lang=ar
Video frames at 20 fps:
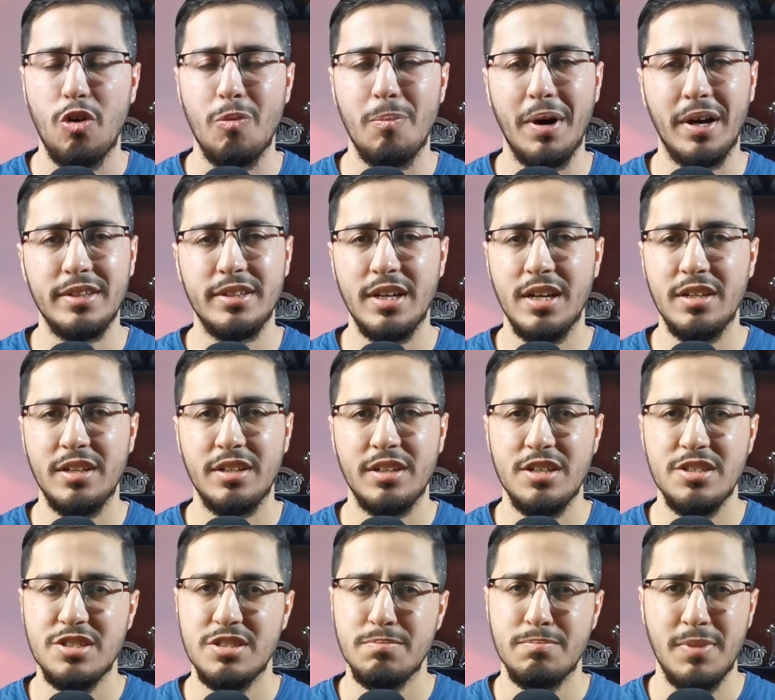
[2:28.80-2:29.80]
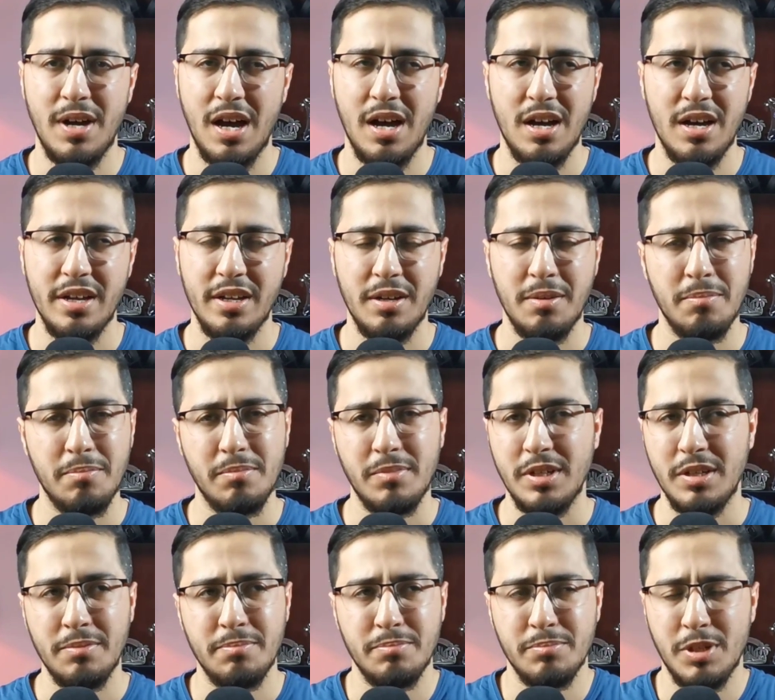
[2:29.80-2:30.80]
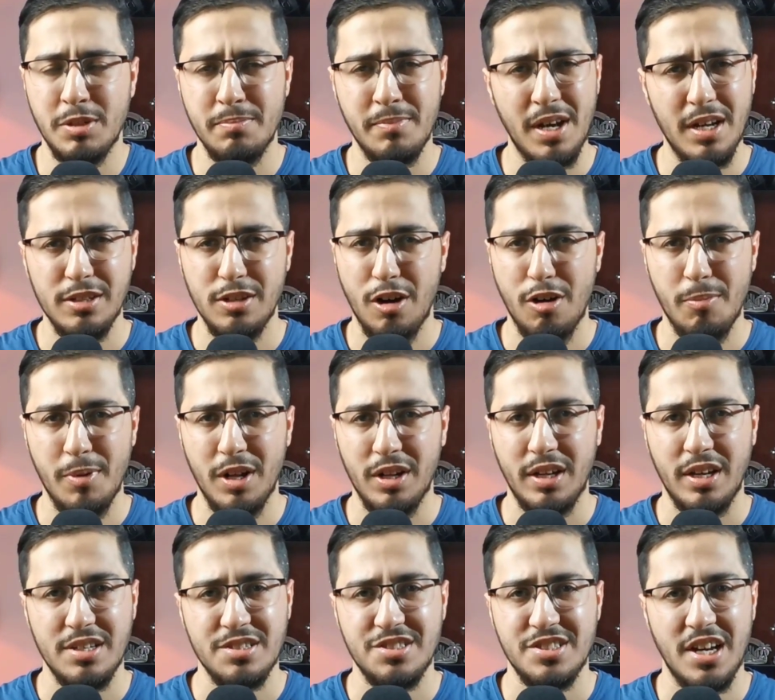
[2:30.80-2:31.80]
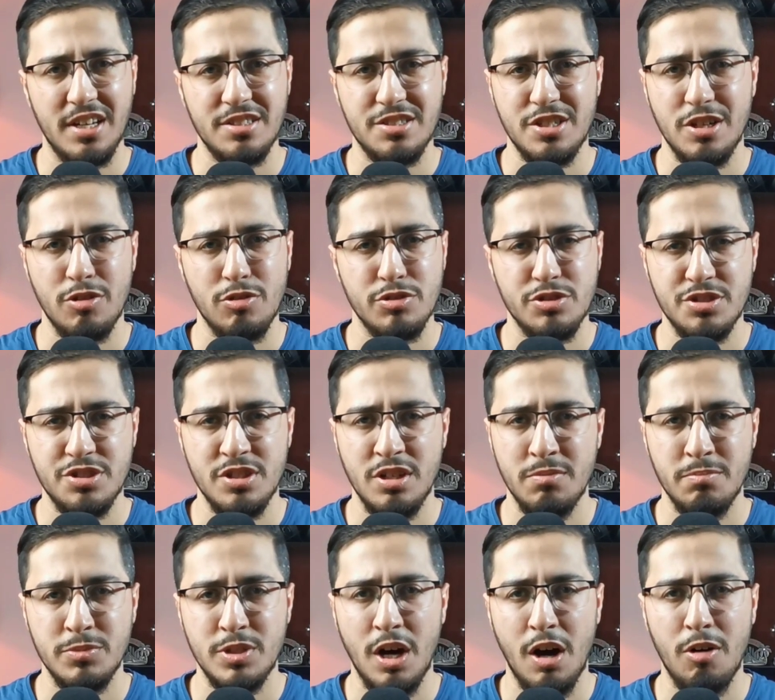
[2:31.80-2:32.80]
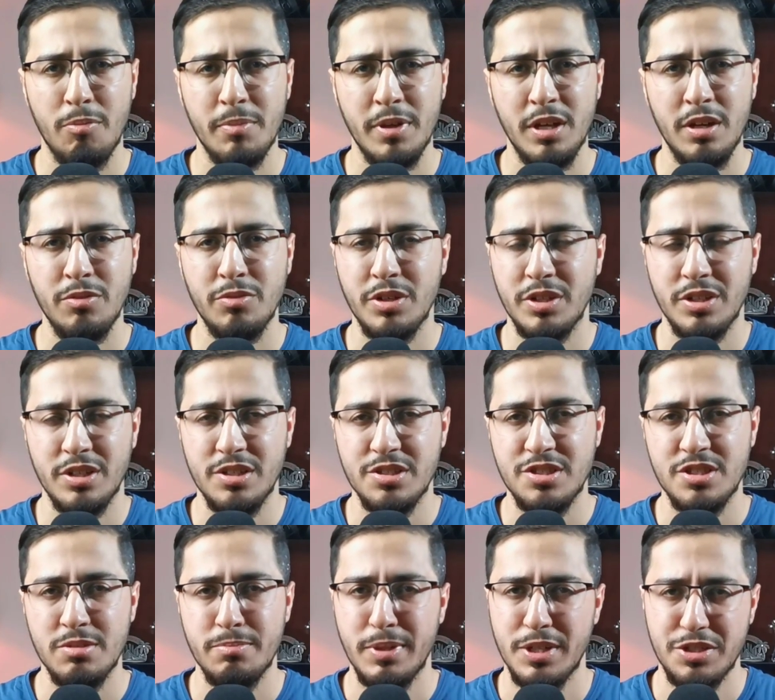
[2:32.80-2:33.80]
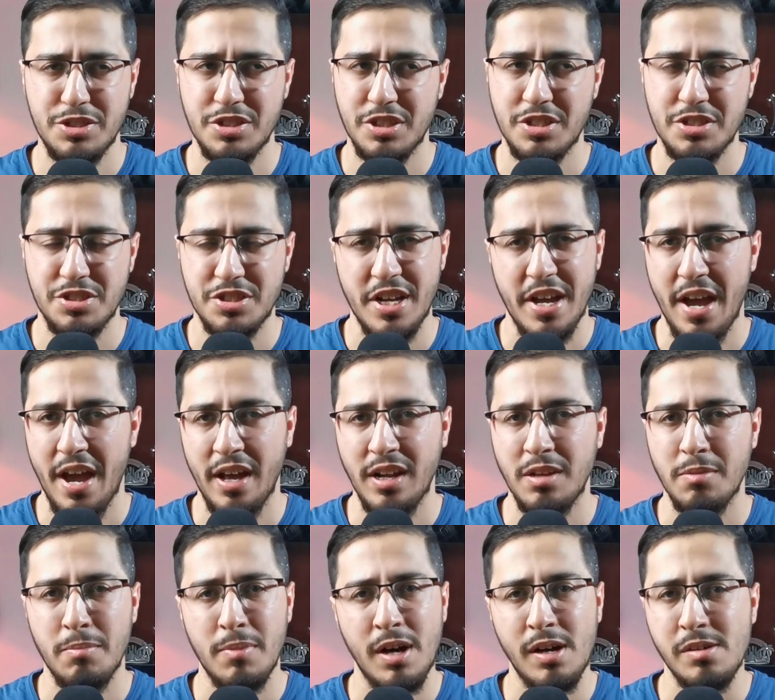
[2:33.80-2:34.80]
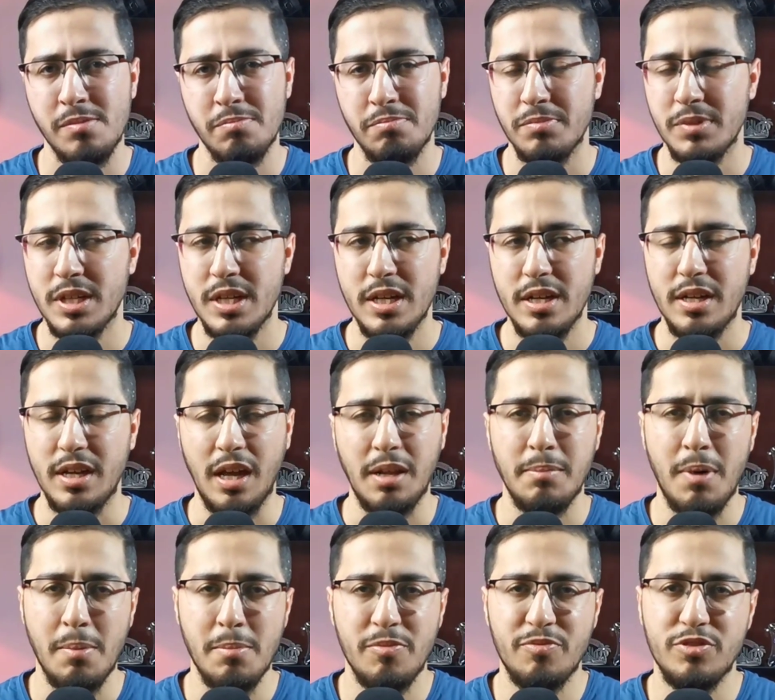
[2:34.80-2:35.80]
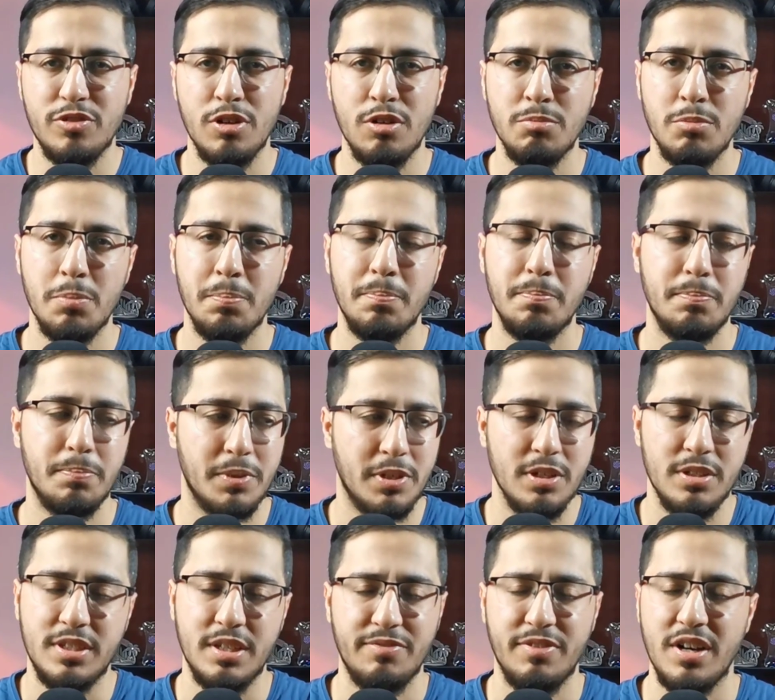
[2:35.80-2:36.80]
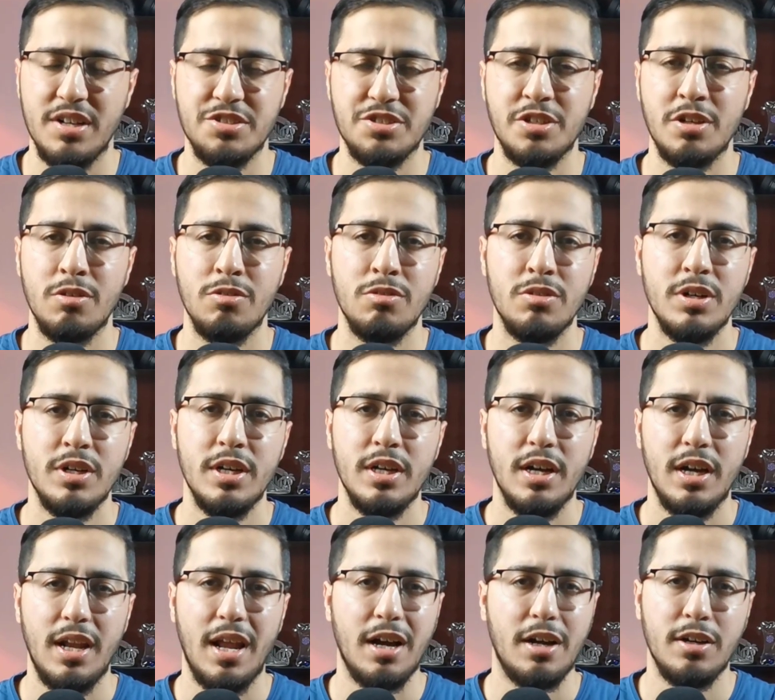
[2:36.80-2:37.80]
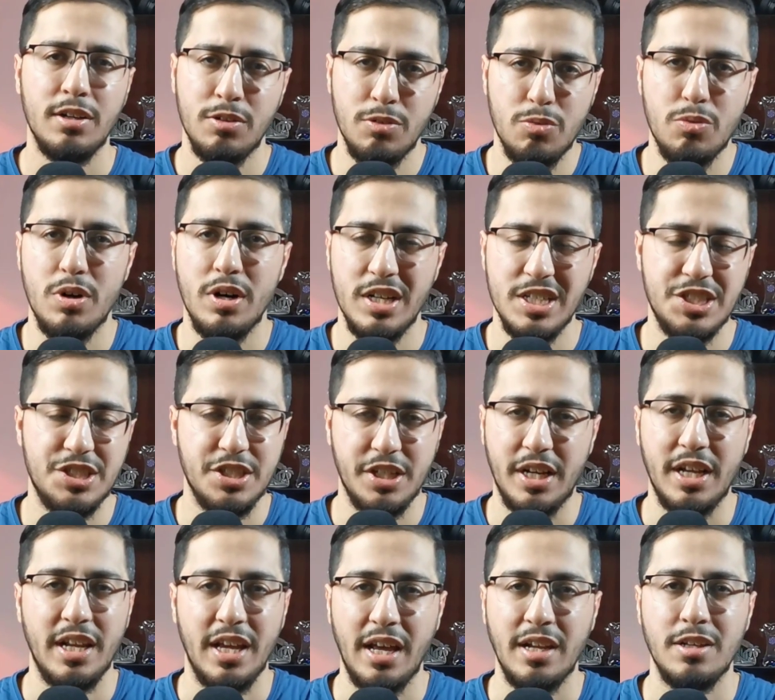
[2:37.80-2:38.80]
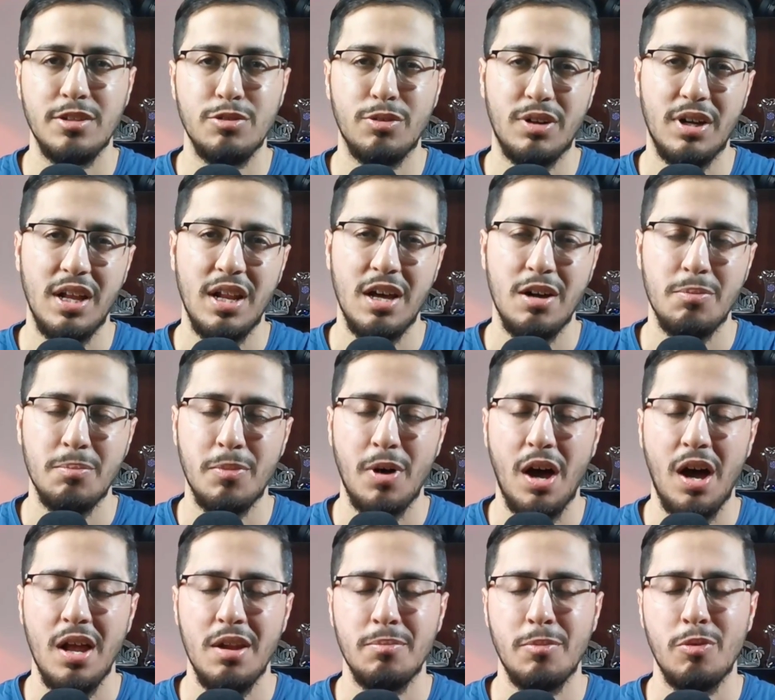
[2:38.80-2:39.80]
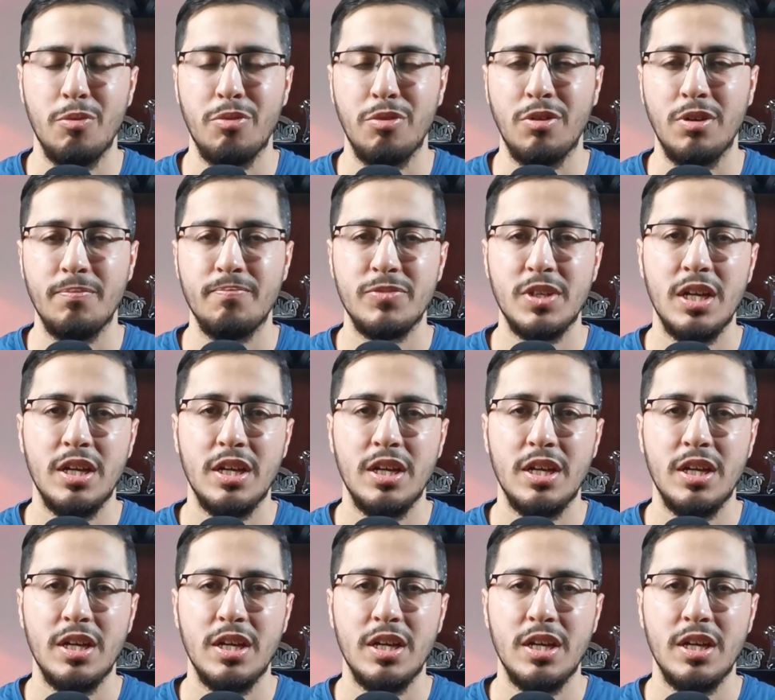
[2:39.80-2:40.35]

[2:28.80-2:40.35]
وبعدين ينحسب مع يعني- يعني يمكن ما داوم هالقاه السادسه او الجزء اللي مداوميه وينحسب هالشكل شيء يعني ما يعني ما مفتهم بكل تفاصيله لكن هو هالشكل يعني يدور على هالموضوع